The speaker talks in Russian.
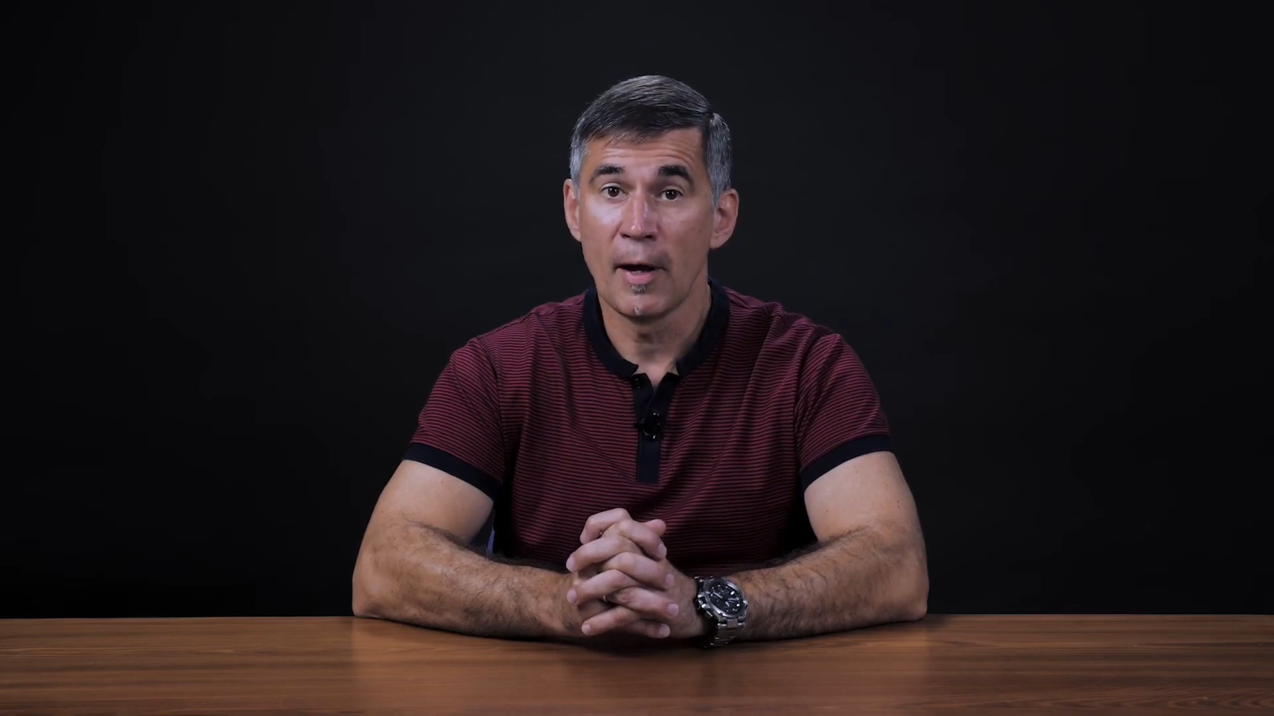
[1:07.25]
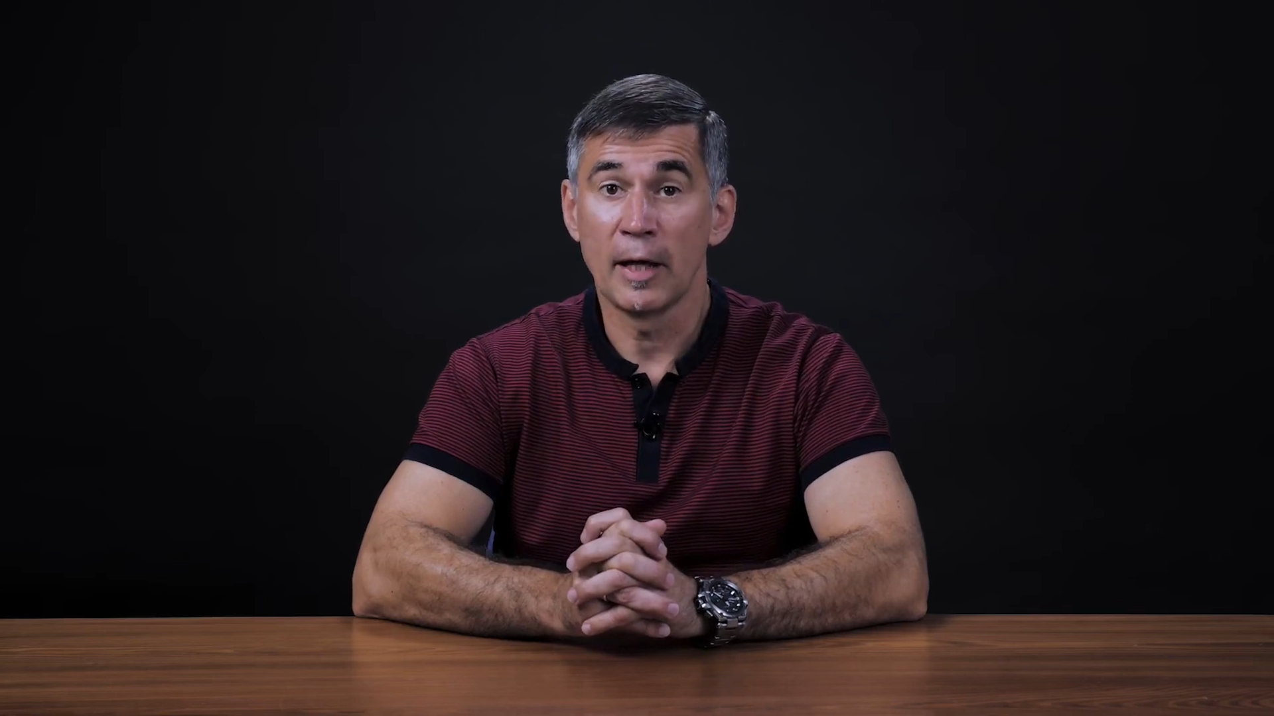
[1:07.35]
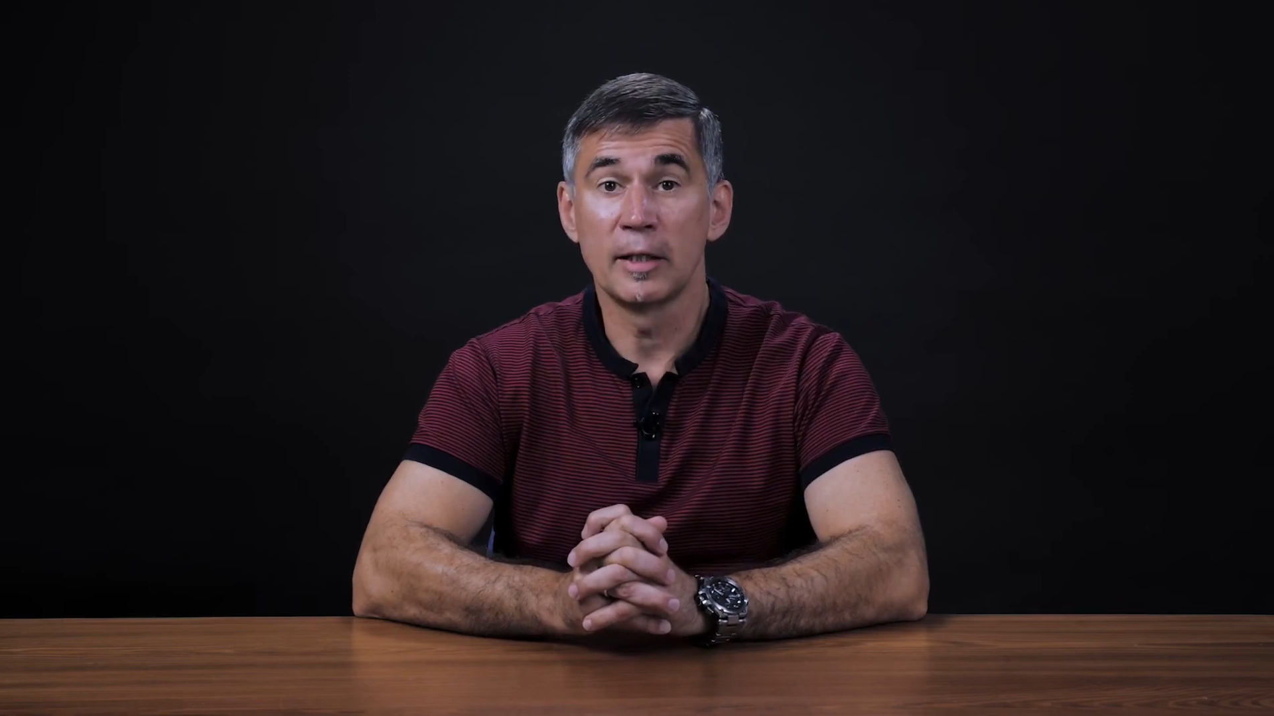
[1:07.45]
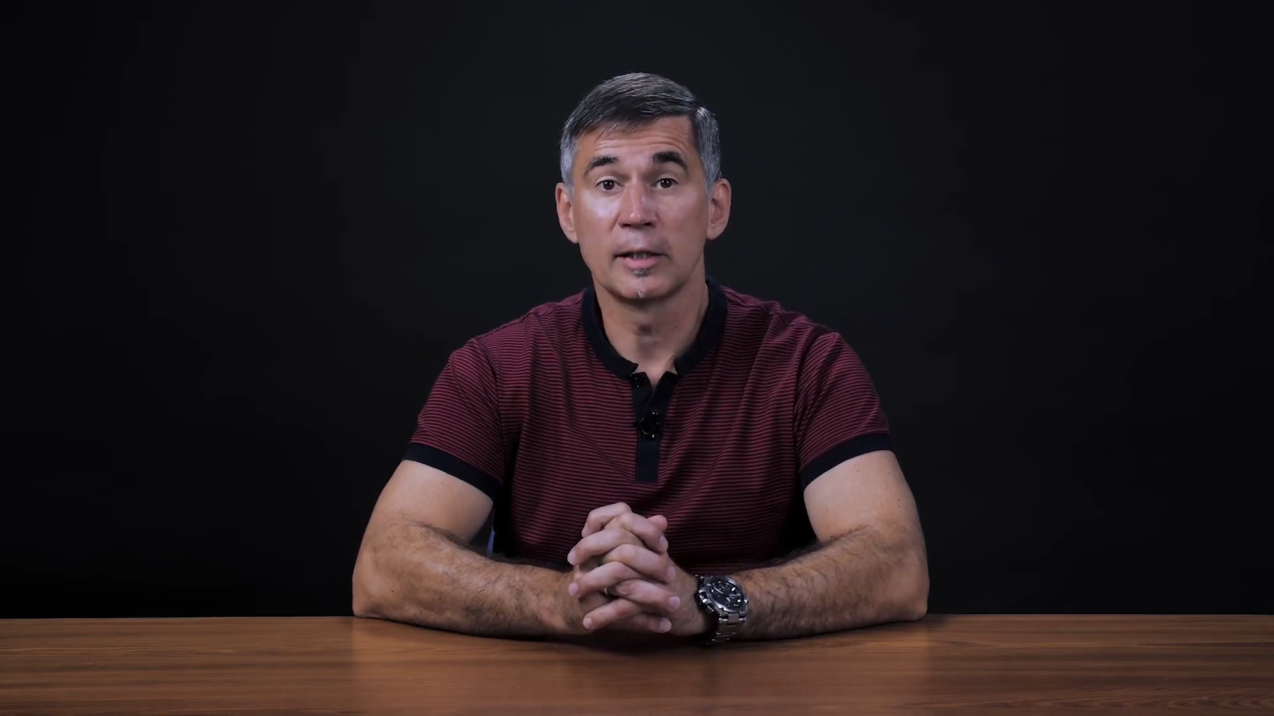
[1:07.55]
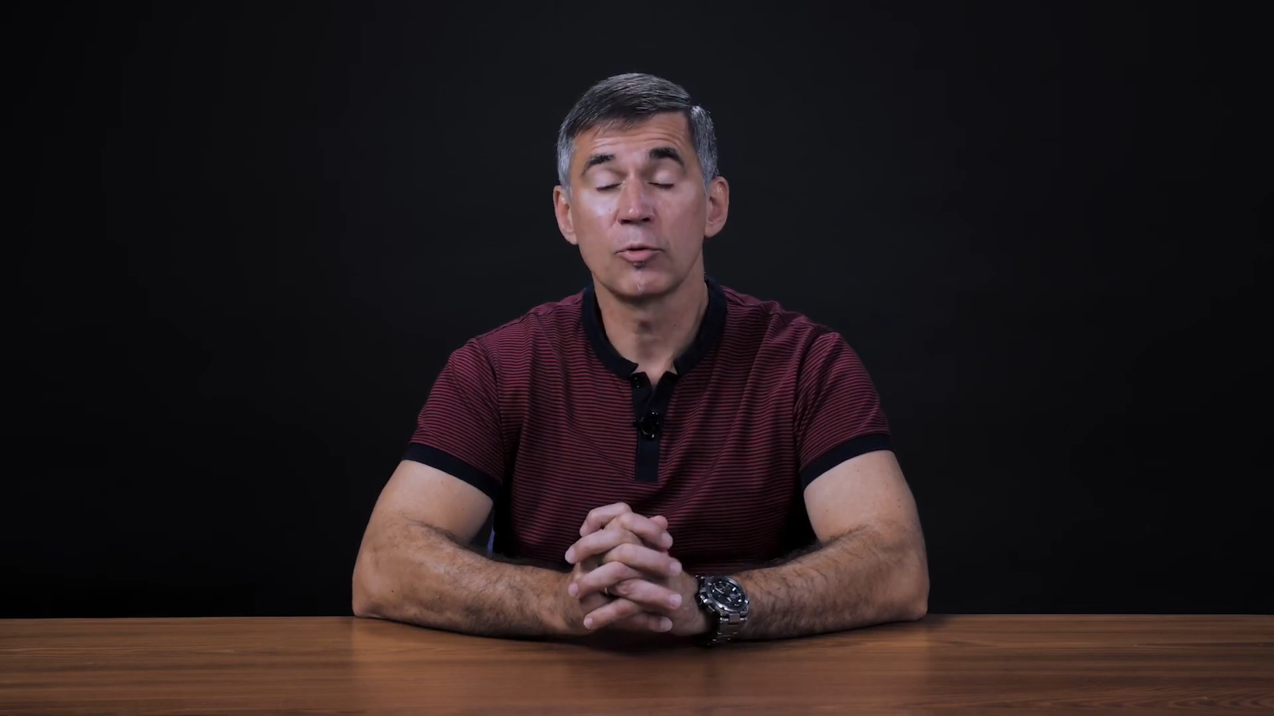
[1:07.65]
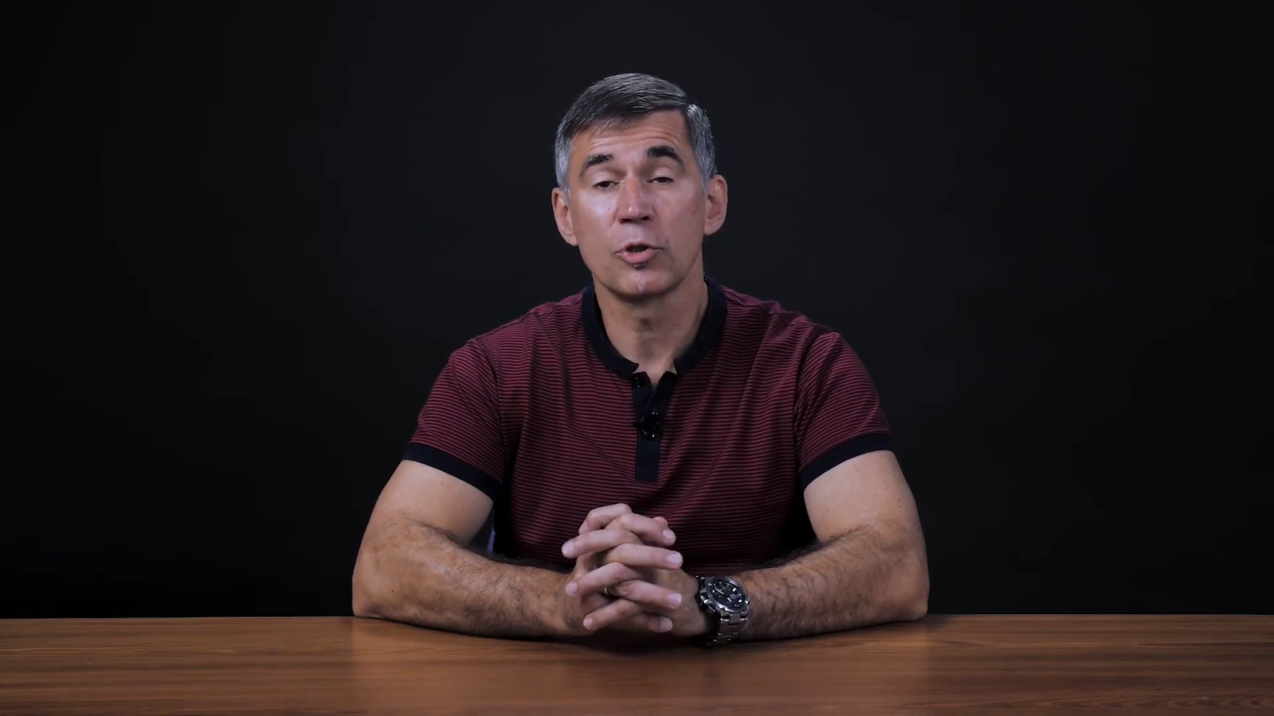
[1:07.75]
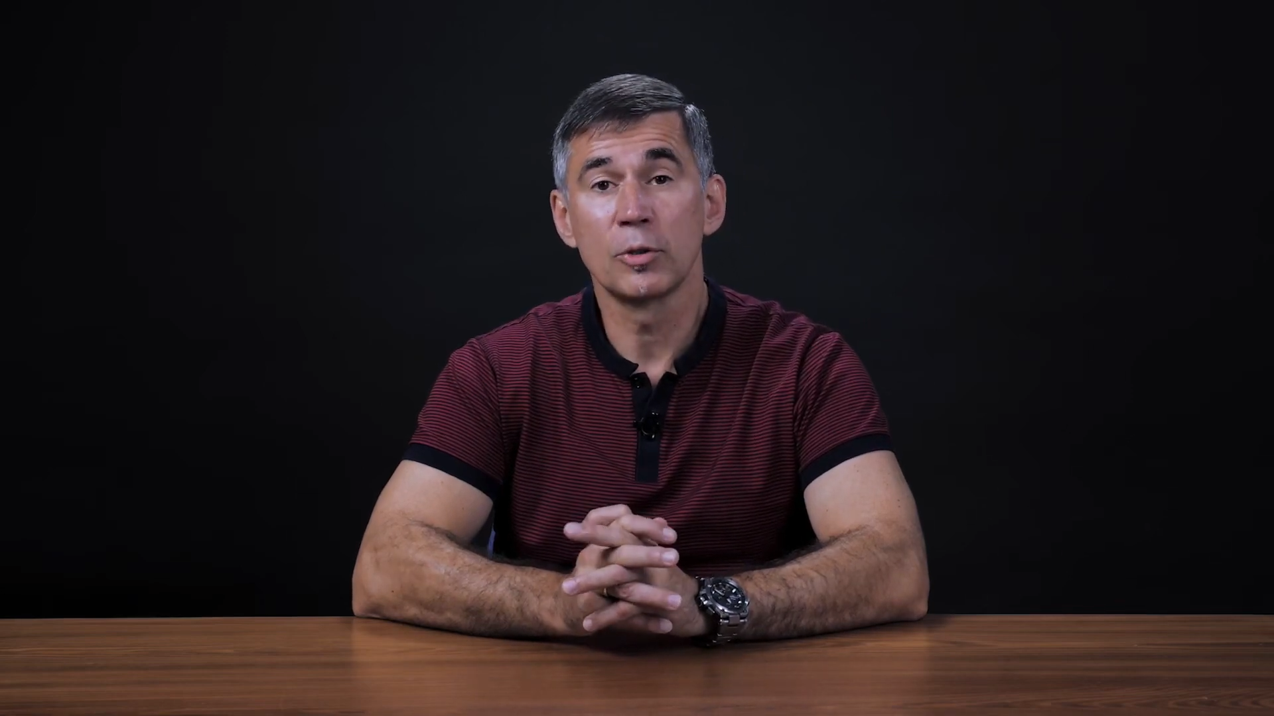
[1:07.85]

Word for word: А для того,